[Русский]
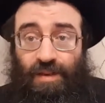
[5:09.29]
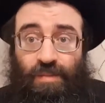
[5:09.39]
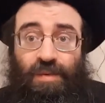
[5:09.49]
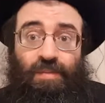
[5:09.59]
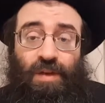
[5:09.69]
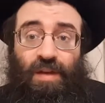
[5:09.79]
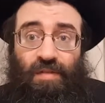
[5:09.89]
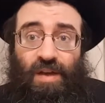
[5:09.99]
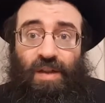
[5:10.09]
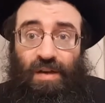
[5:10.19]
это было именно
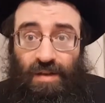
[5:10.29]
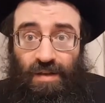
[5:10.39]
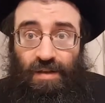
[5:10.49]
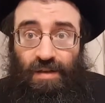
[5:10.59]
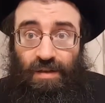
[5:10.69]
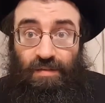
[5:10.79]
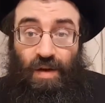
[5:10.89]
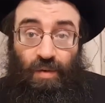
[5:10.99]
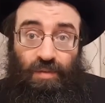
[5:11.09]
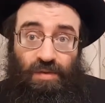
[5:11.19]
навейла, в
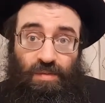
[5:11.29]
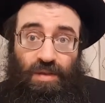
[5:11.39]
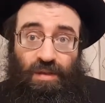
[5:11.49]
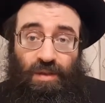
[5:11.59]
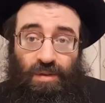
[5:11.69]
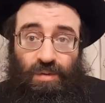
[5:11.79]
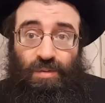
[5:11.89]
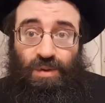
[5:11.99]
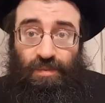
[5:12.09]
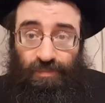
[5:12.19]
каком-то смысле даже
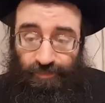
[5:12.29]
хуже.